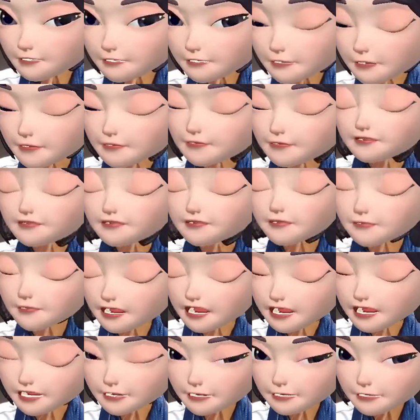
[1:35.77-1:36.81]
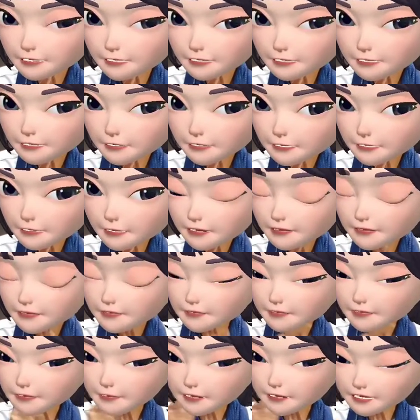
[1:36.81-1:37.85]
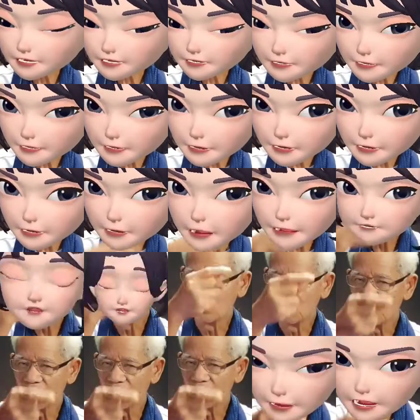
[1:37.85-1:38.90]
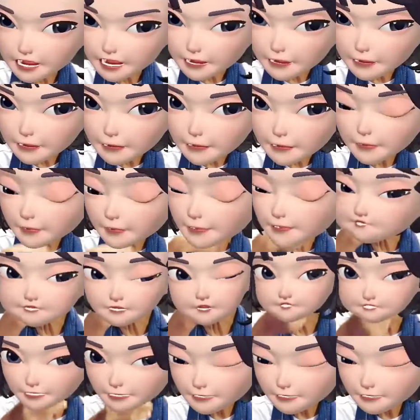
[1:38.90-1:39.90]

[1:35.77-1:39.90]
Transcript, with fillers: เป็นสิ่งเดียวกัน สิ่งนั้นก็คือหัวใจเป็นผู้ผลิต